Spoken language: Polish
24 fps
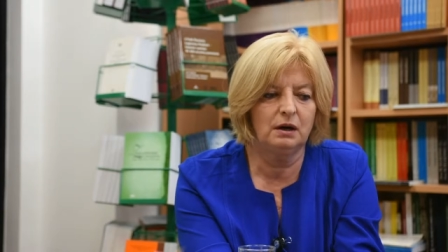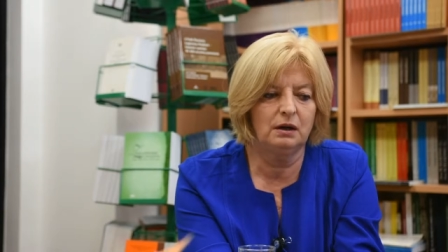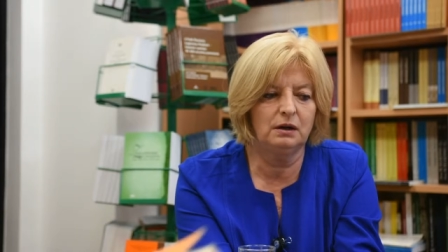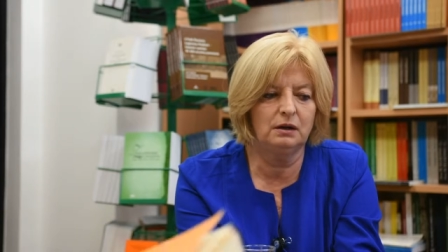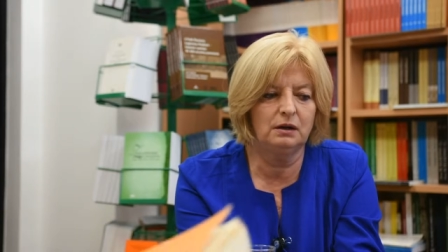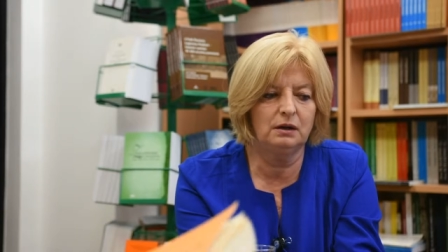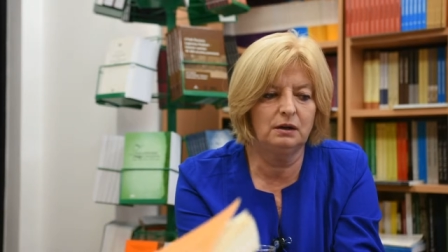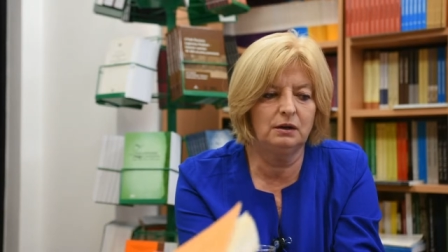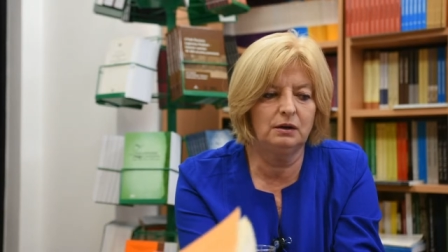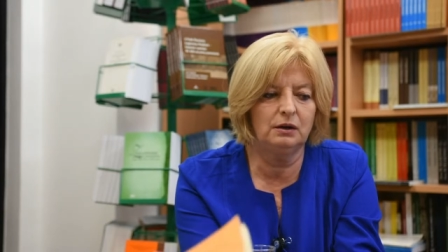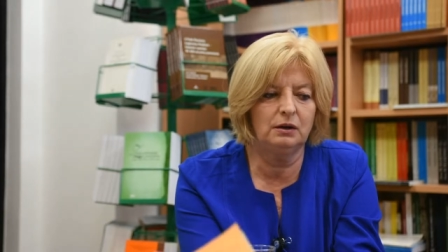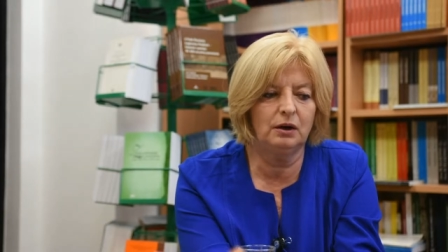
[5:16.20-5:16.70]
e,
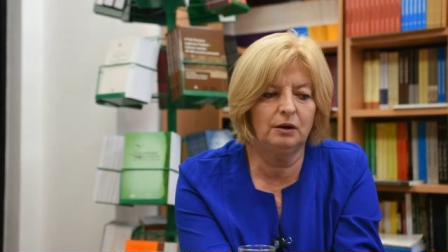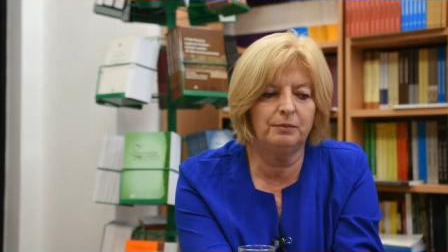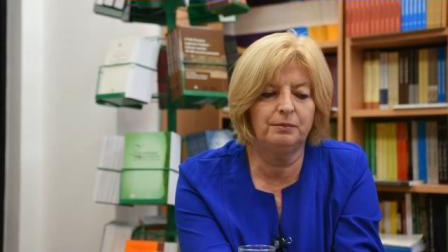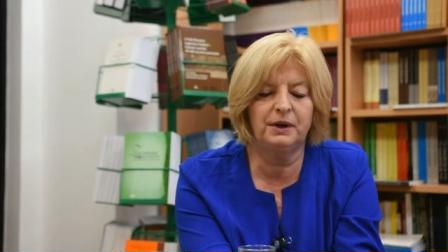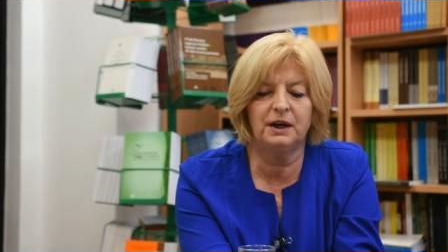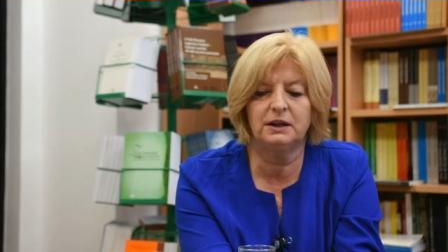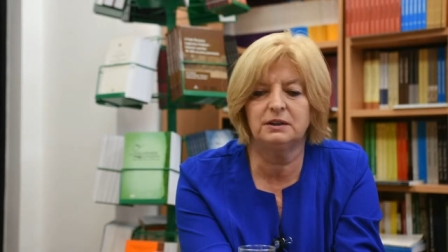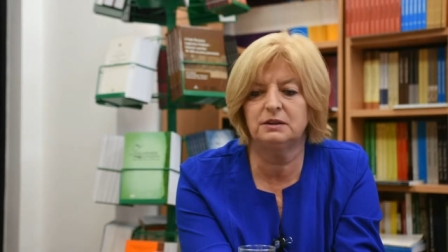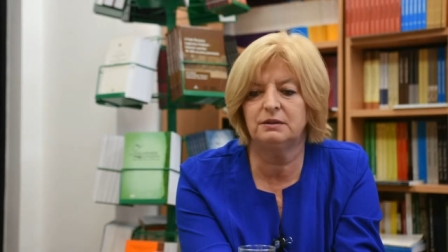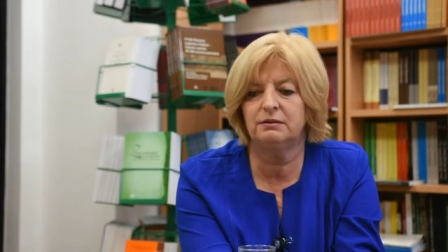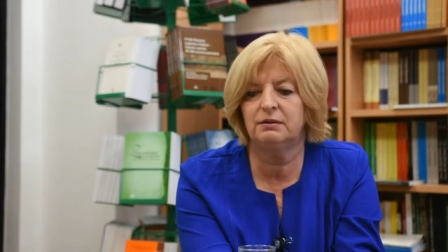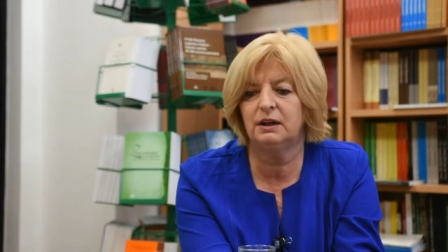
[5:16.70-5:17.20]

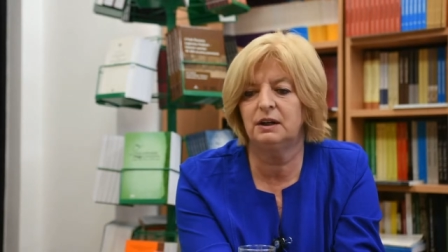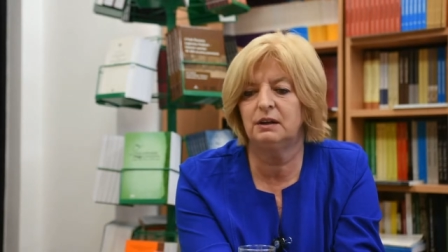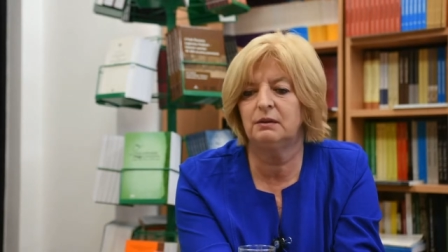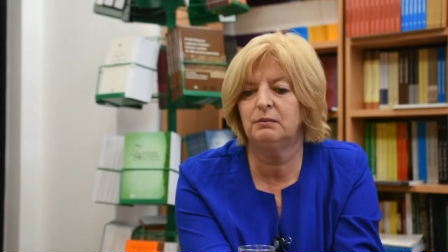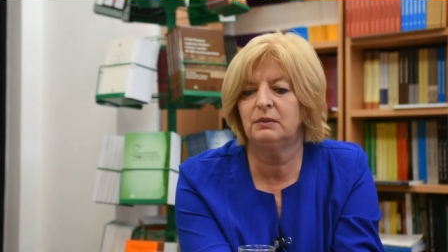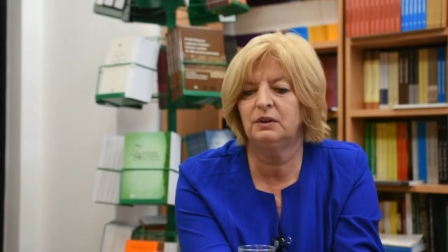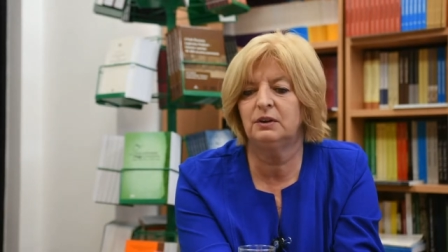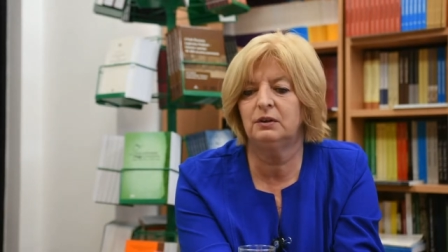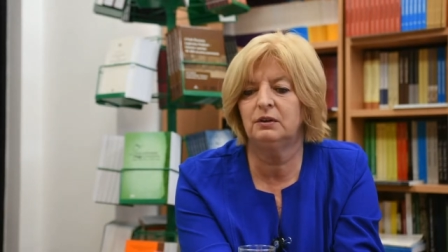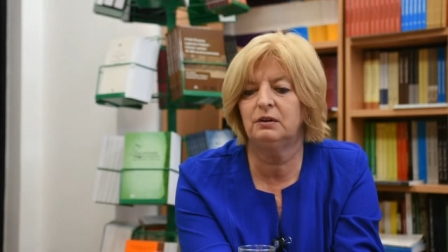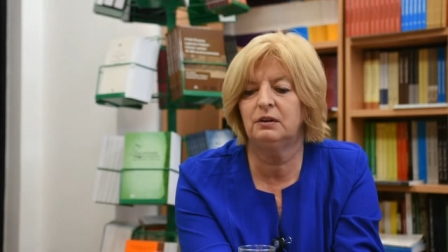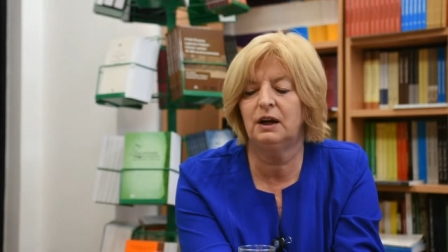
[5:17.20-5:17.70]
opracowaniem
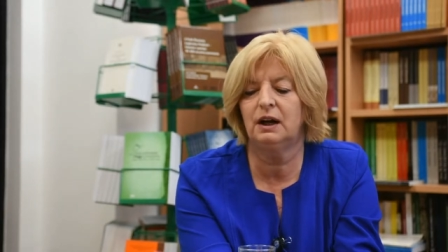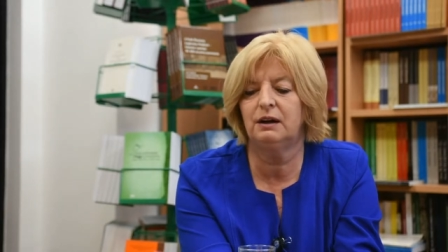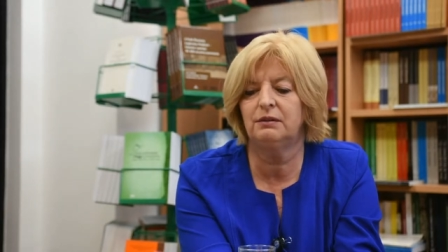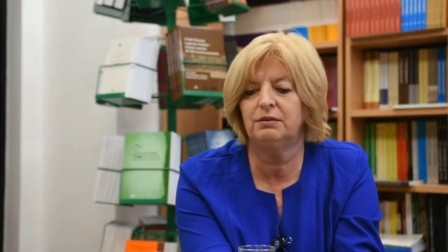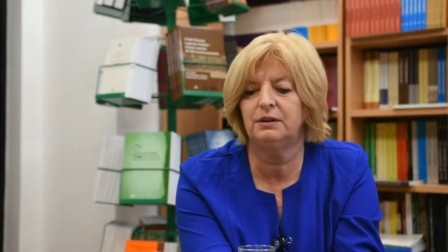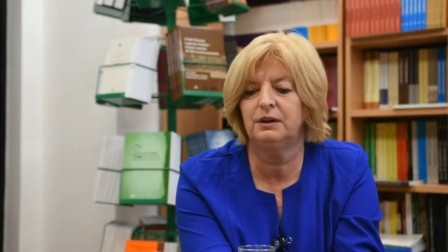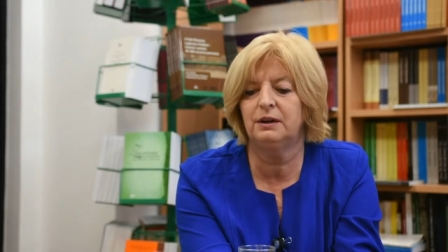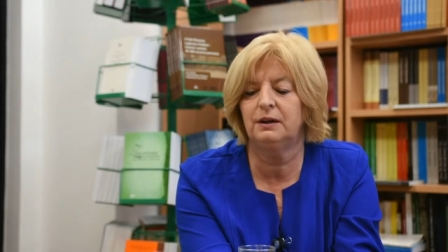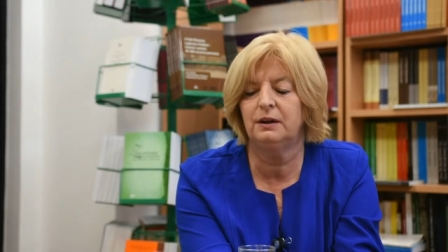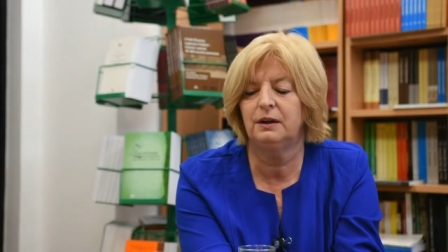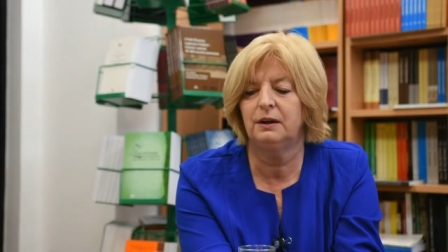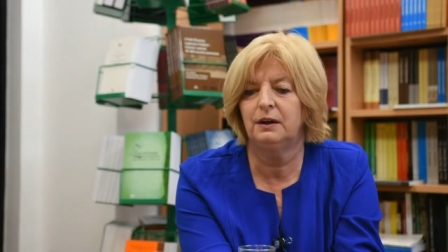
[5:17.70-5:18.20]

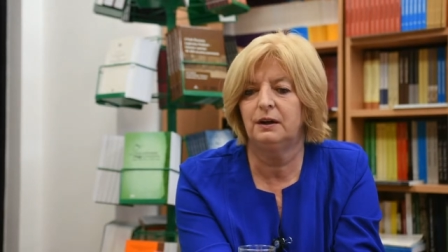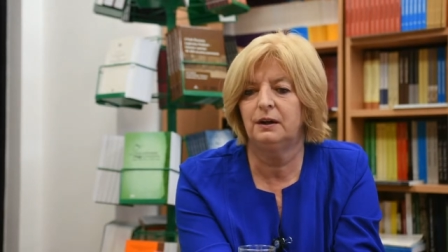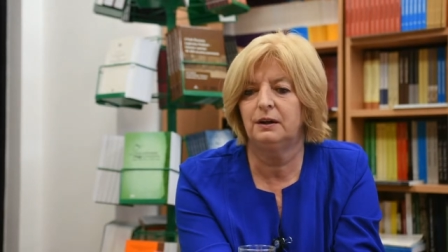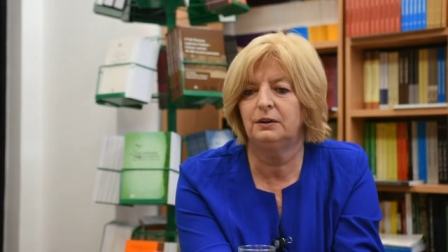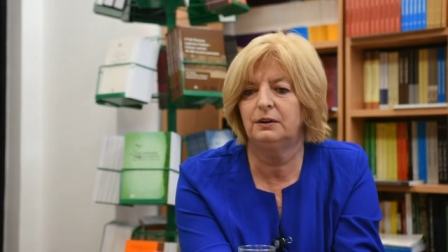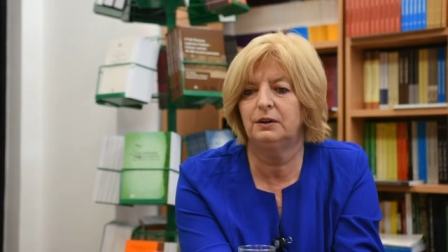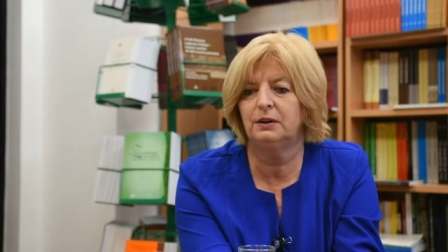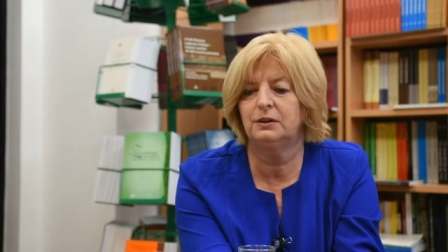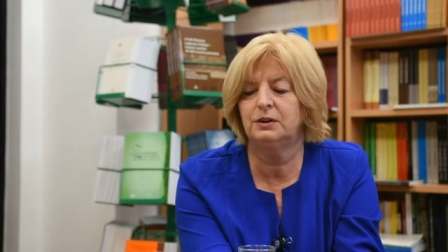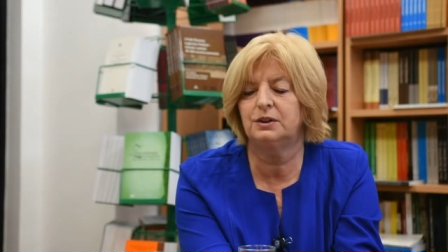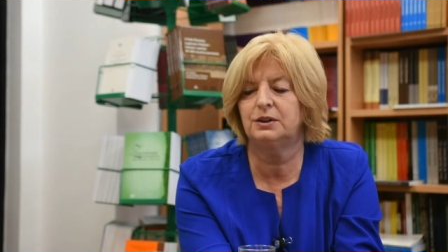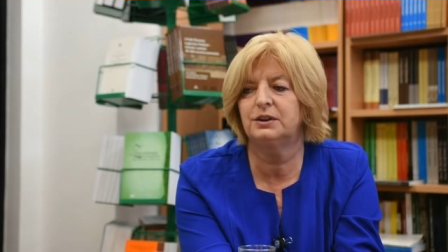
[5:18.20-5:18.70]
monografii
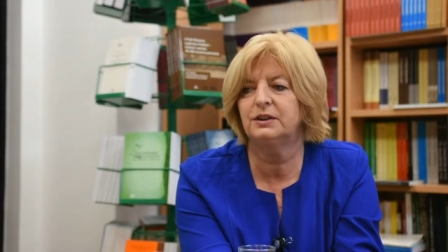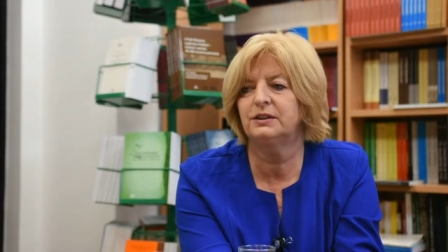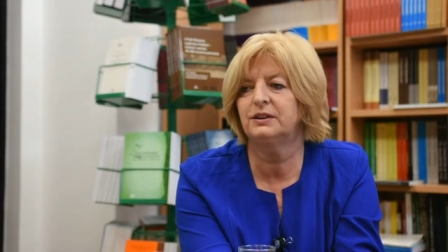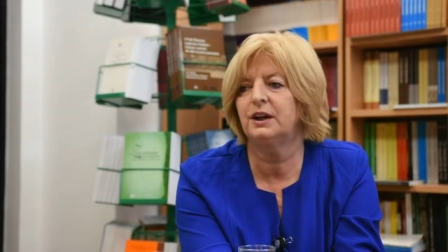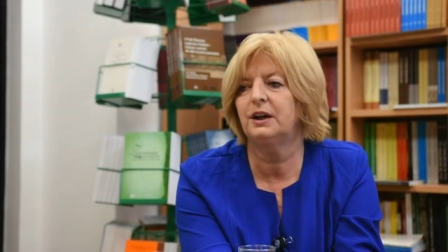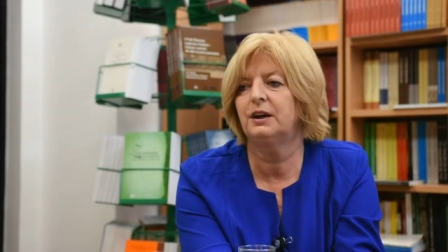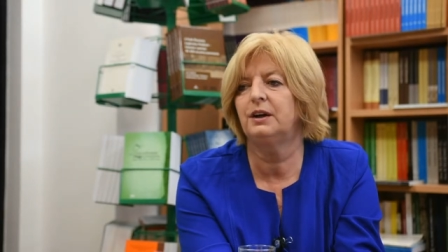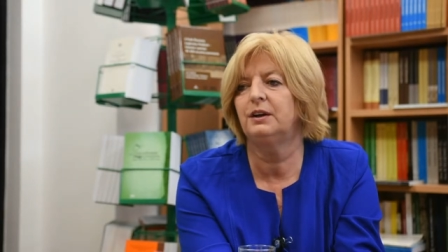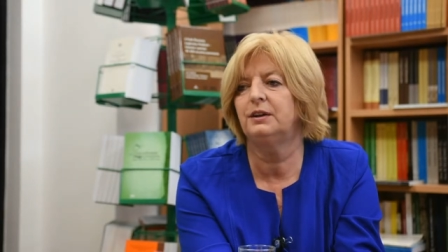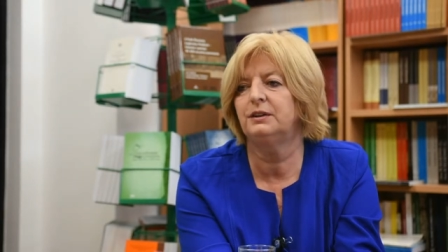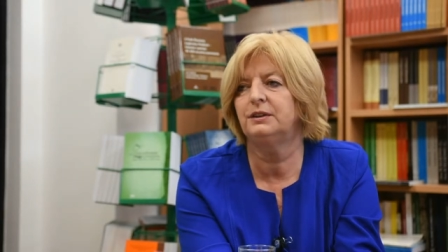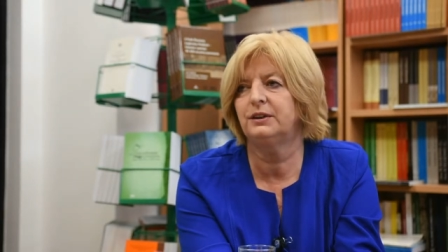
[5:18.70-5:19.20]

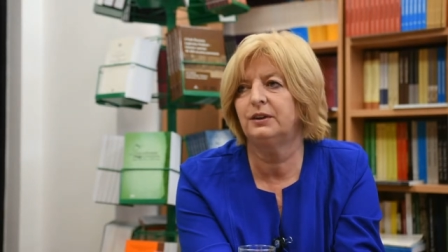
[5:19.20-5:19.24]
dotyczącej